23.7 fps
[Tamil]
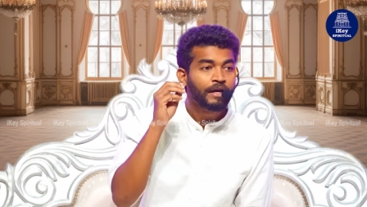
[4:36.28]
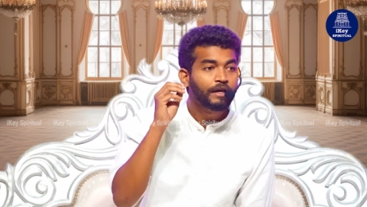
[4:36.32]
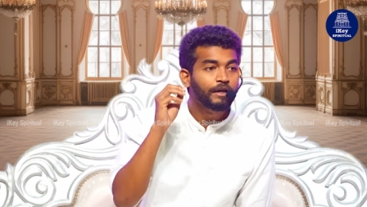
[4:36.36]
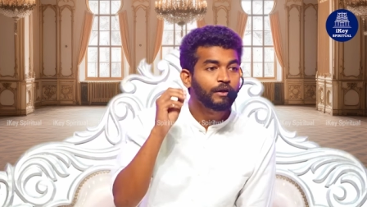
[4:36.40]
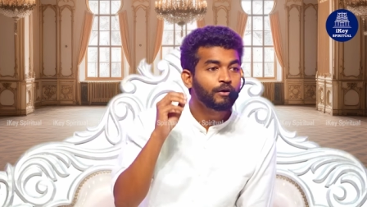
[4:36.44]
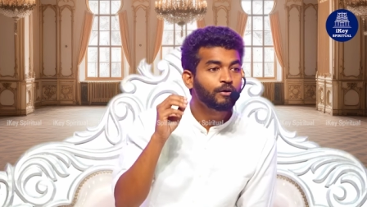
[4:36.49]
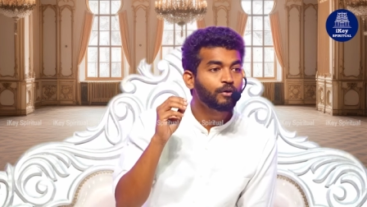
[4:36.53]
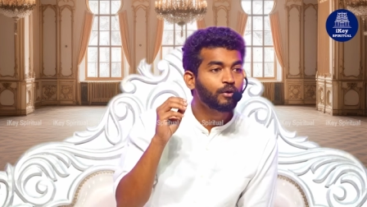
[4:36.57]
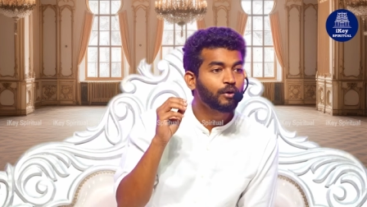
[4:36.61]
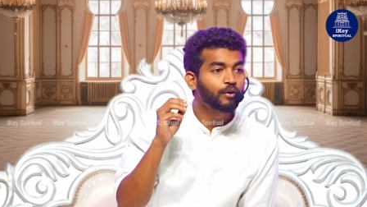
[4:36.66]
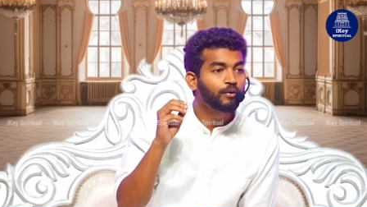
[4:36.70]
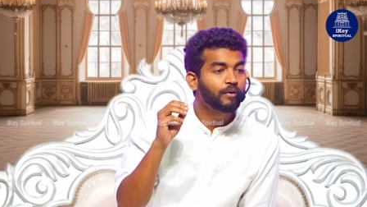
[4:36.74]

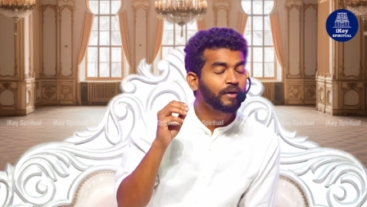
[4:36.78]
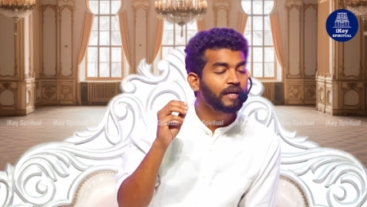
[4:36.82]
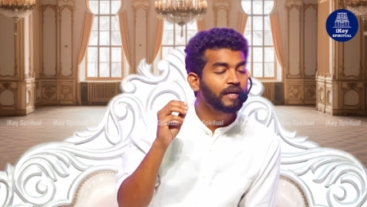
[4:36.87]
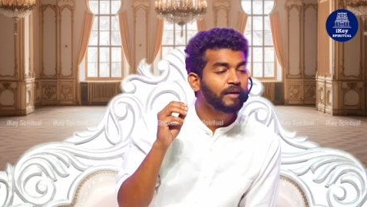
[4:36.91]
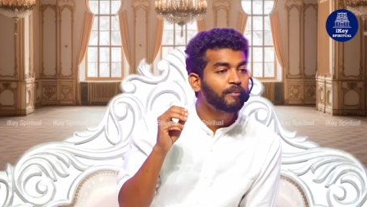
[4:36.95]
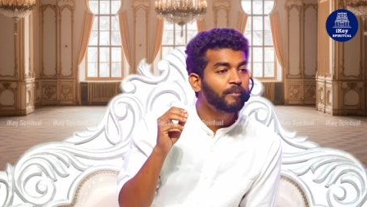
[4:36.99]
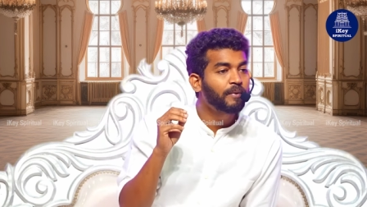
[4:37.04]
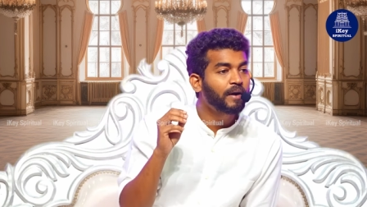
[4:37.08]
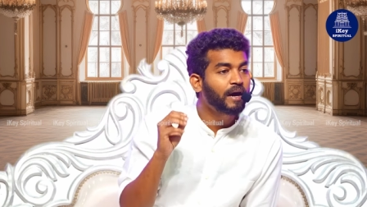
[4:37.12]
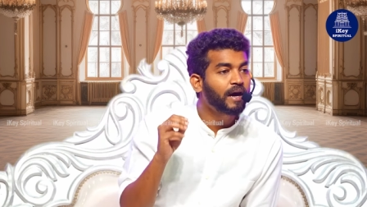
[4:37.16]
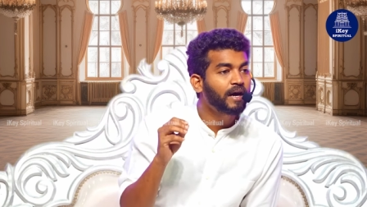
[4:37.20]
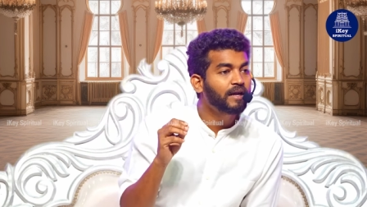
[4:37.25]
இன்னொருவனை
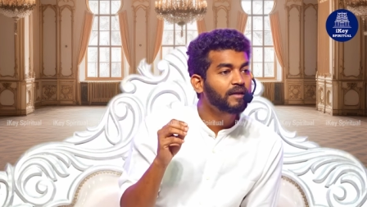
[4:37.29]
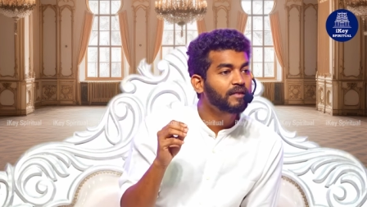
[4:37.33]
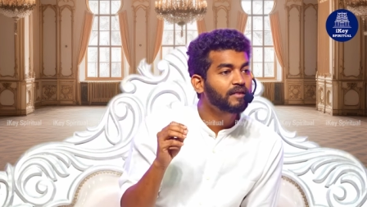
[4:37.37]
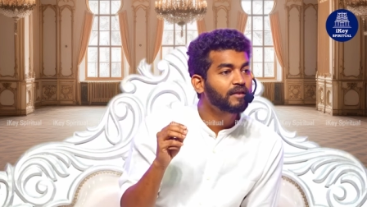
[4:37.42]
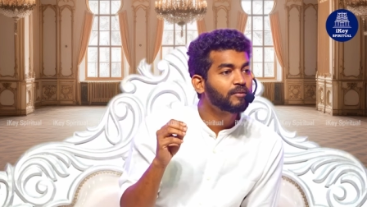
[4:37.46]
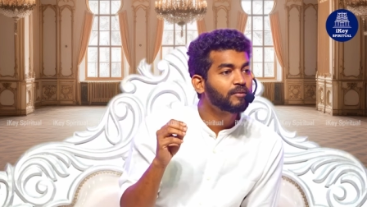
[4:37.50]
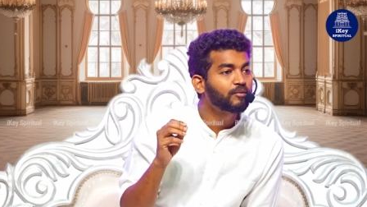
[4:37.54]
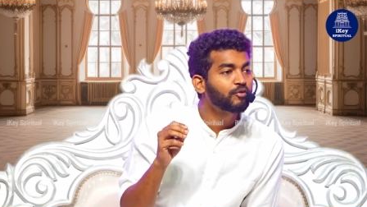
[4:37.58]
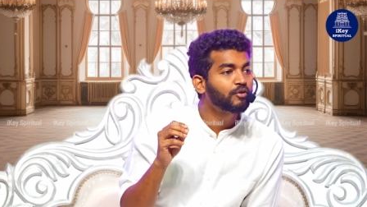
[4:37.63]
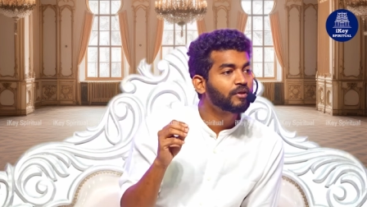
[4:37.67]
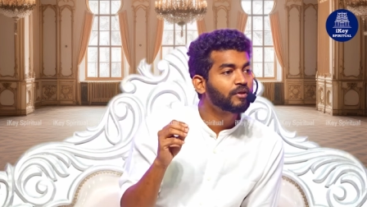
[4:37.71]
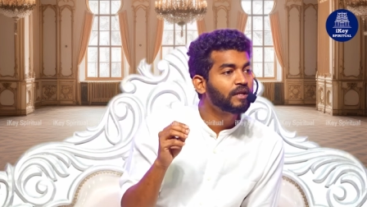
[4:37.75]
பார்த்து
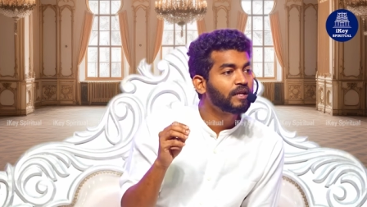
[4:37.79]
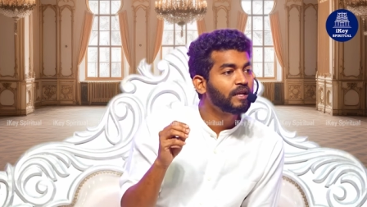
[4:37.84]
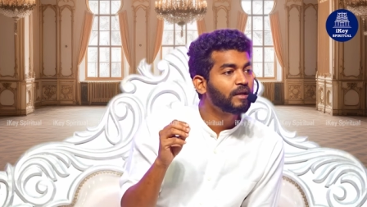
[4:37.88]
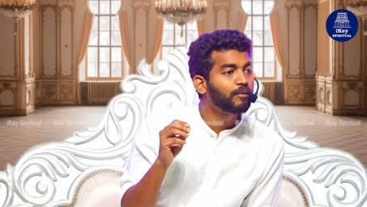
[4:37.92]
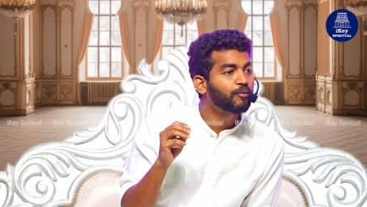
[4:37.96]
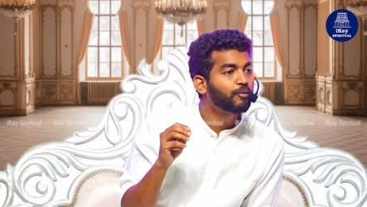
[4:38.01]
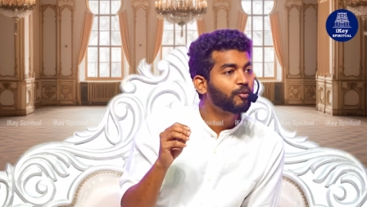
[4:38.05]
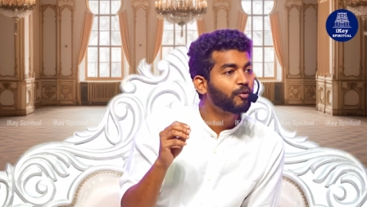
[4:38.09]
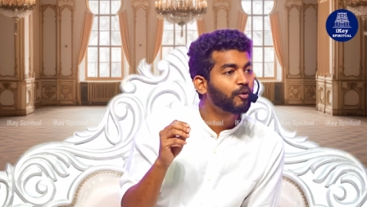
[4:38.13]
முதலில்